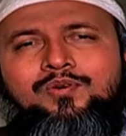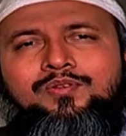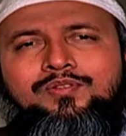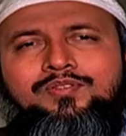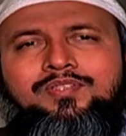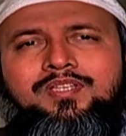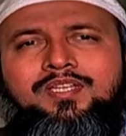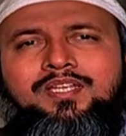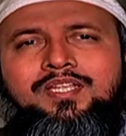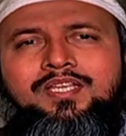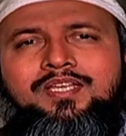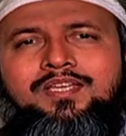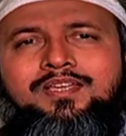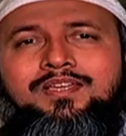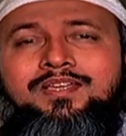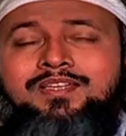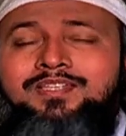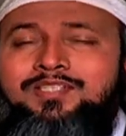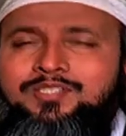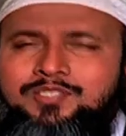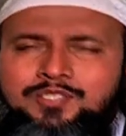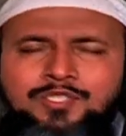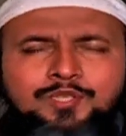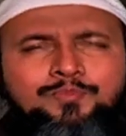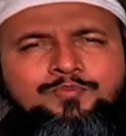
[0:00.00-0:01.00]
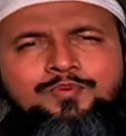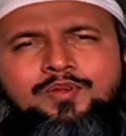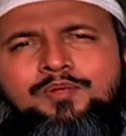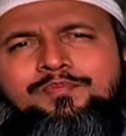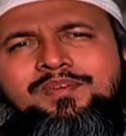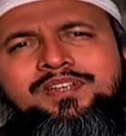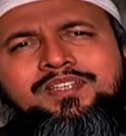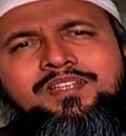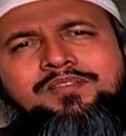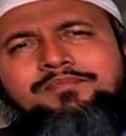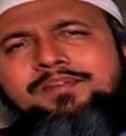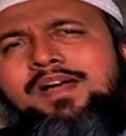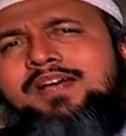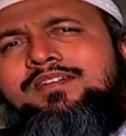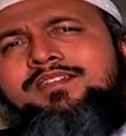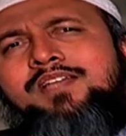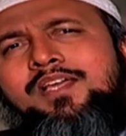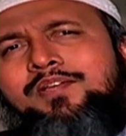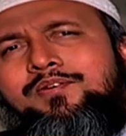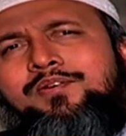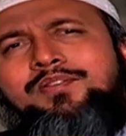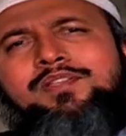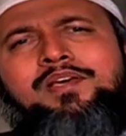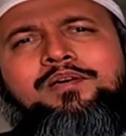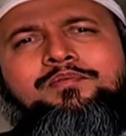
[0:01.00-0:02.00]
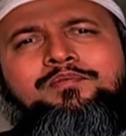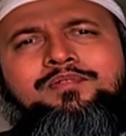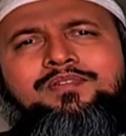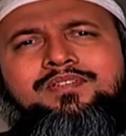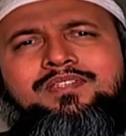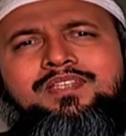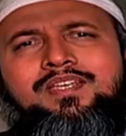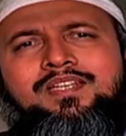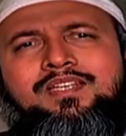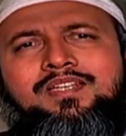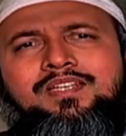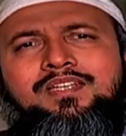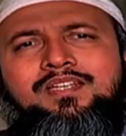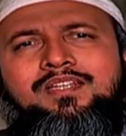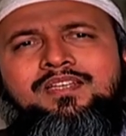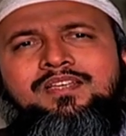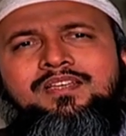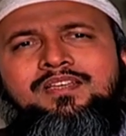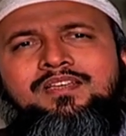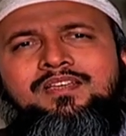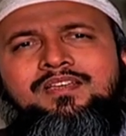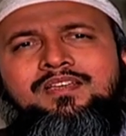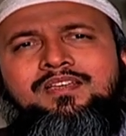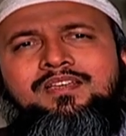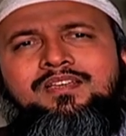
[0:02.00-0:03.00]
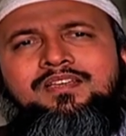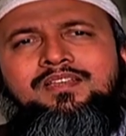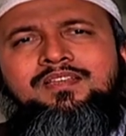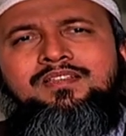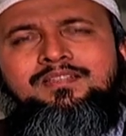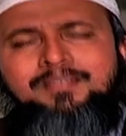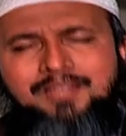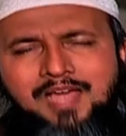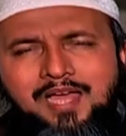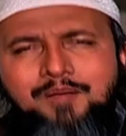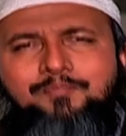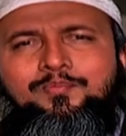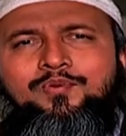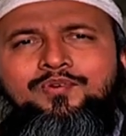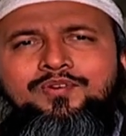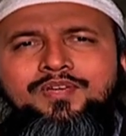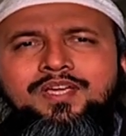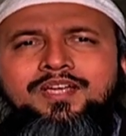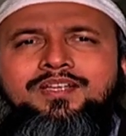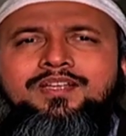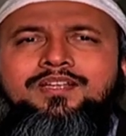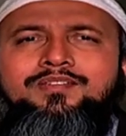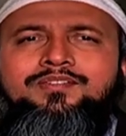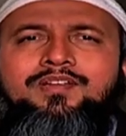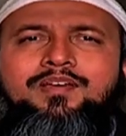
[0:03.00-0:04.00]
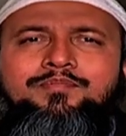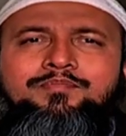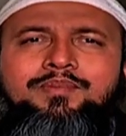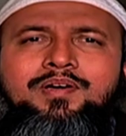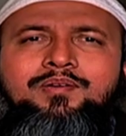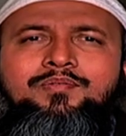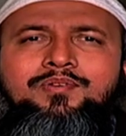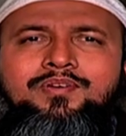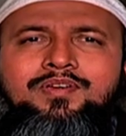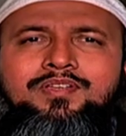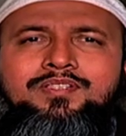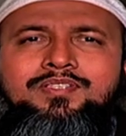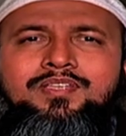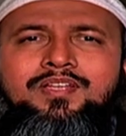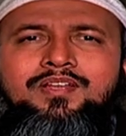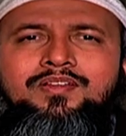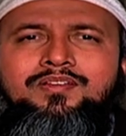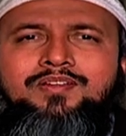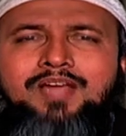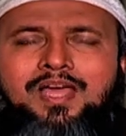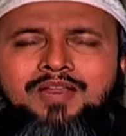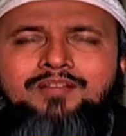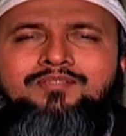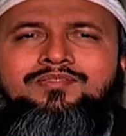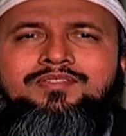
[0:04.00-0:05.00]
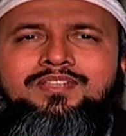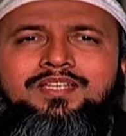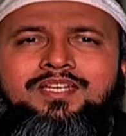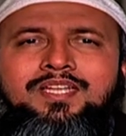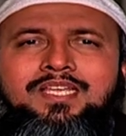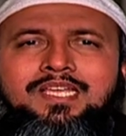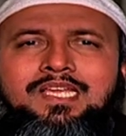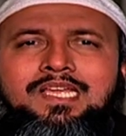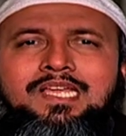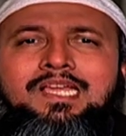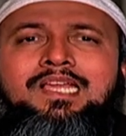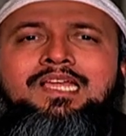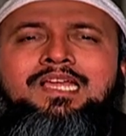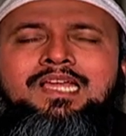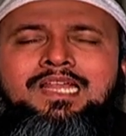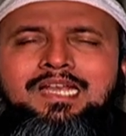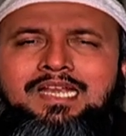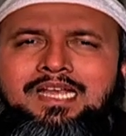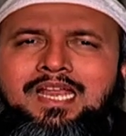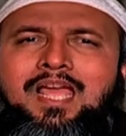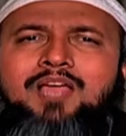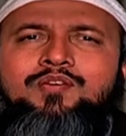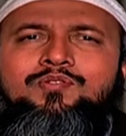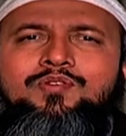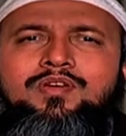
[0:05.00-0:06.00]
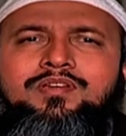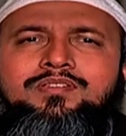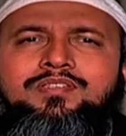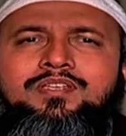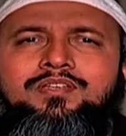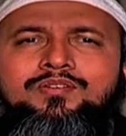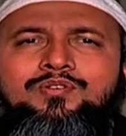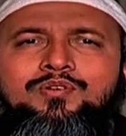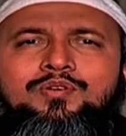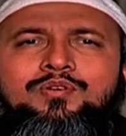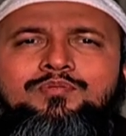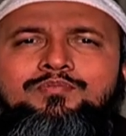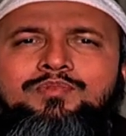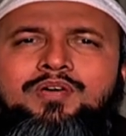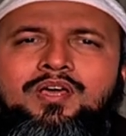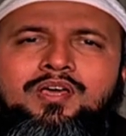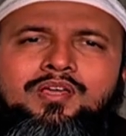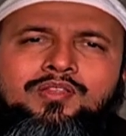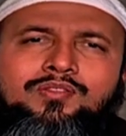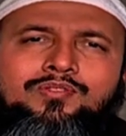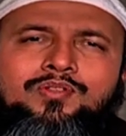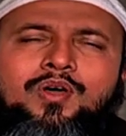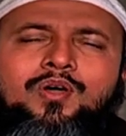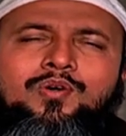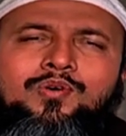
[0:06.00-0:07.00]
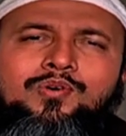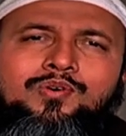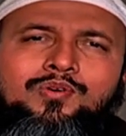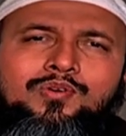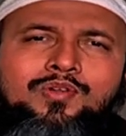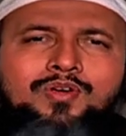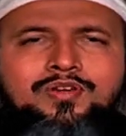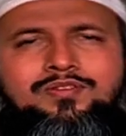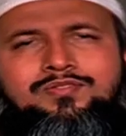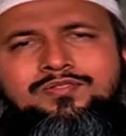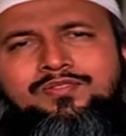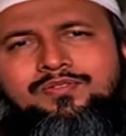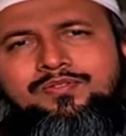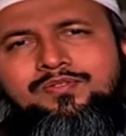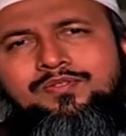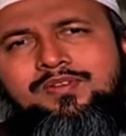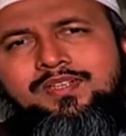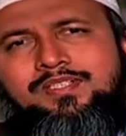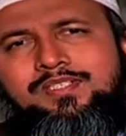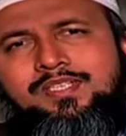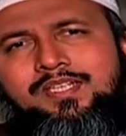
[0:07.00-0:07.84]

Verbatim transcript: তখন তিনি ডিপ্লোম্যাটিক ভাষায় কথা বলতেন তার পক্ষে এটা সম্ভব হয়েছিল কারণ তিনি ল্যাঙ্গুয়েজে খুব দখল অর্জন